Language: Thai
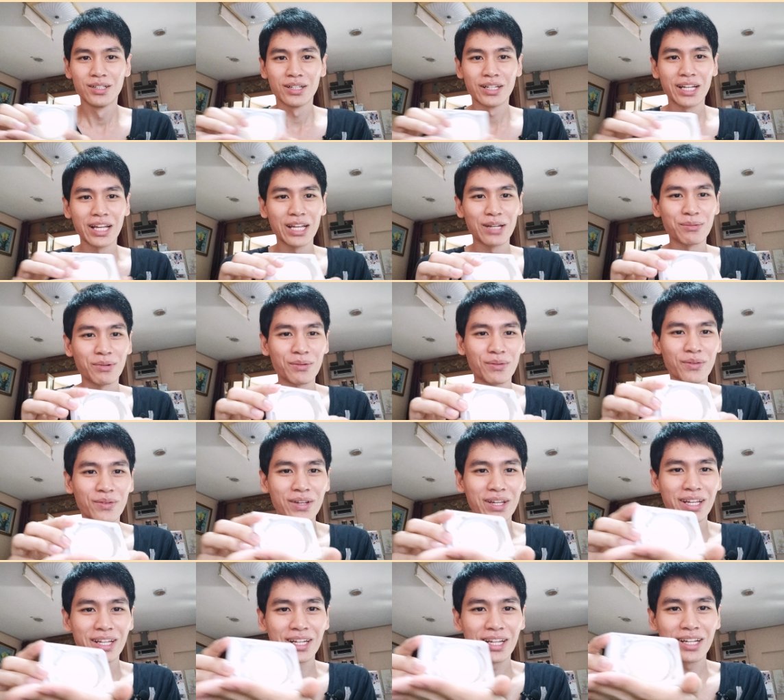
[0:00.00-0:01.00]
ไม่เห็นไหมมัน
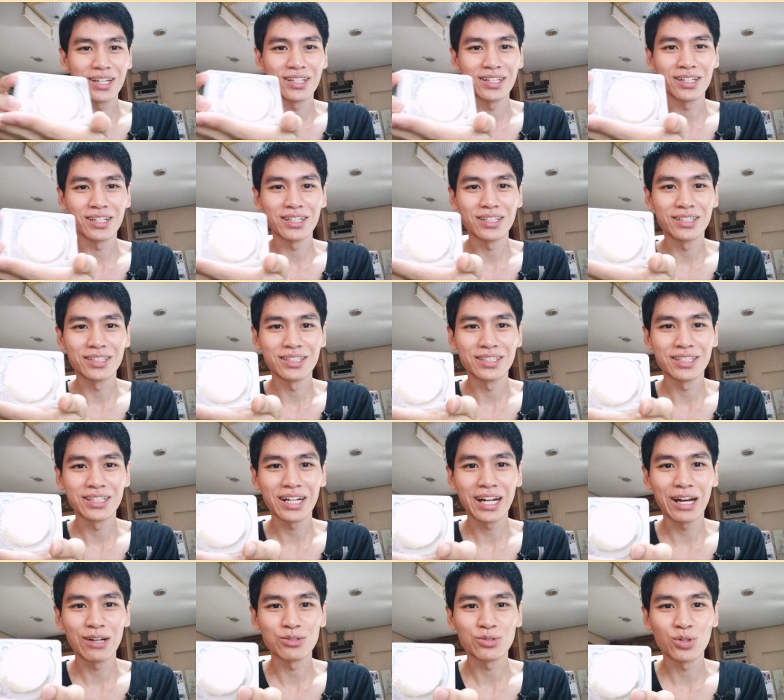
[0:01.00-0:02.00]
ไม่เห็นเลยมัน
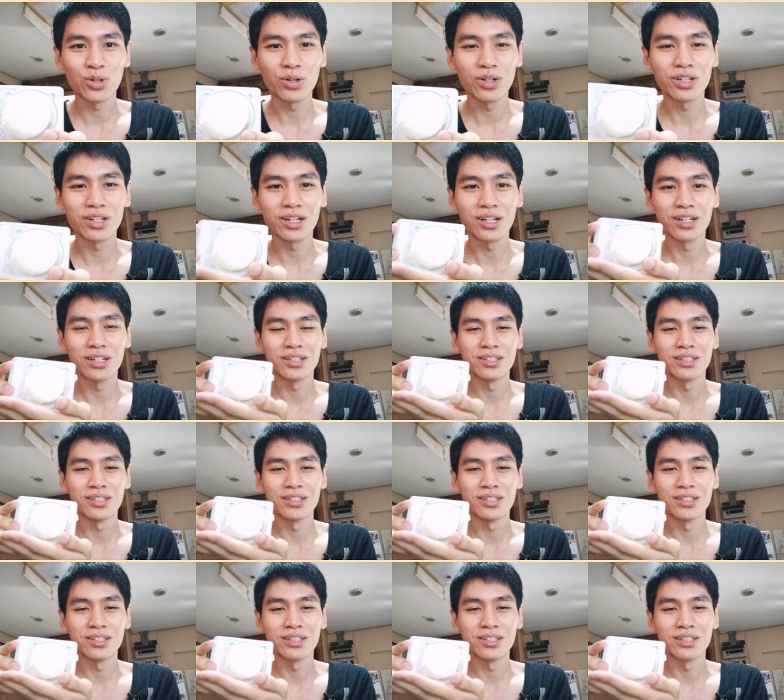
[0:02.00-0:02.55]
ขาวจั๊วเลย